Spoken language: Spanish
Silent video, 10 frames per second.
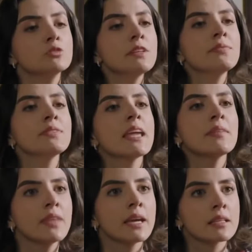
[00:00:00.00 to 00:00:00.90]
No
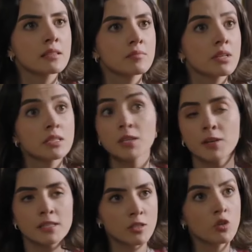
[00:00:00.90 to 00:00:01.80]
entiendes. Si
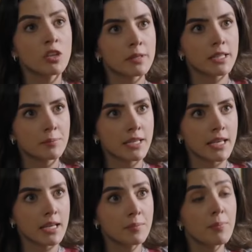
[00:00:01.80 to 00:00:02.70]
Francisco de verdad me
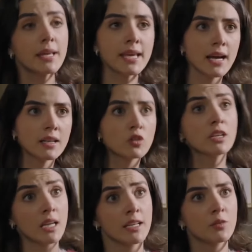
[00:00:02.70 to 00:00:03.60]
quiere, va a llegar
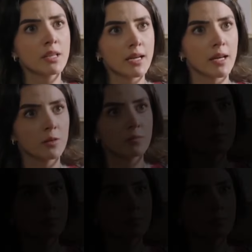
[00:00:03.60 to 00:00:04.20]
con el anillo indicado.